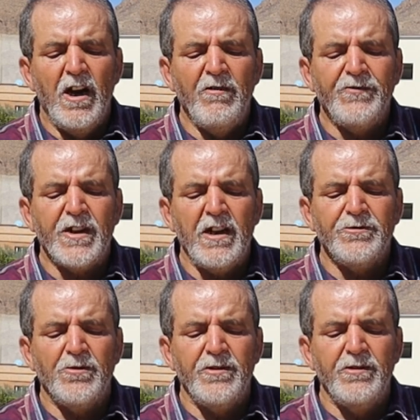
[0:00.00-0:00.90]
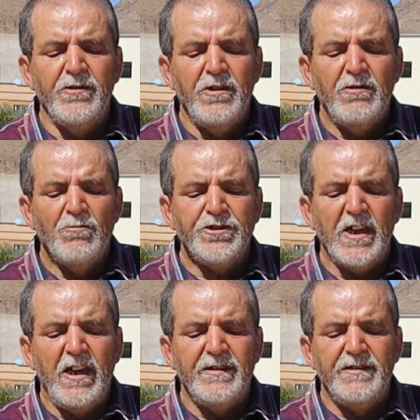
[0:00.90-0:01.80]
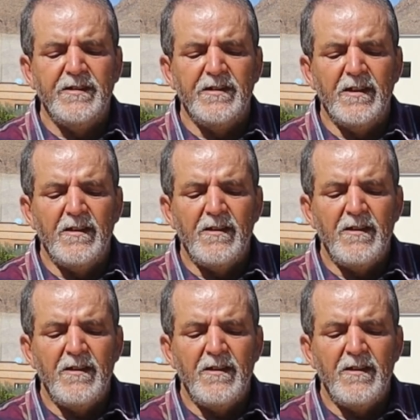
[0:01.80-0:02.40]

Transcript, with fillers: أفراد متعددة